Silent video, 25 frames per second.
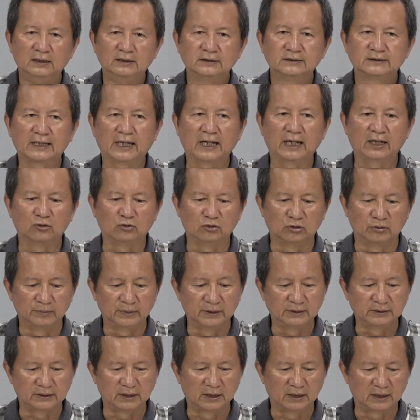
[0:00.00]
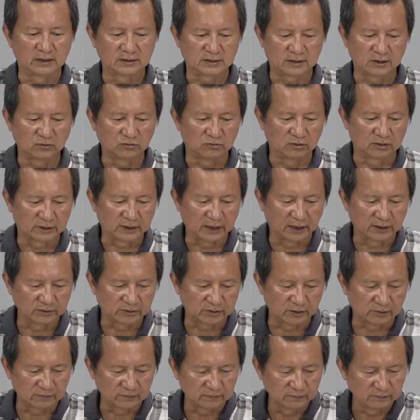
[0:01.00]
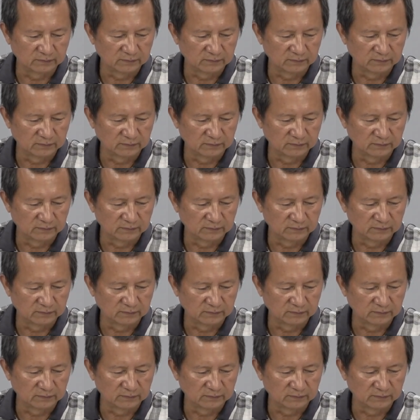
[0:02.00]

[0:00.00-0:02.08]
在我们的生活当中，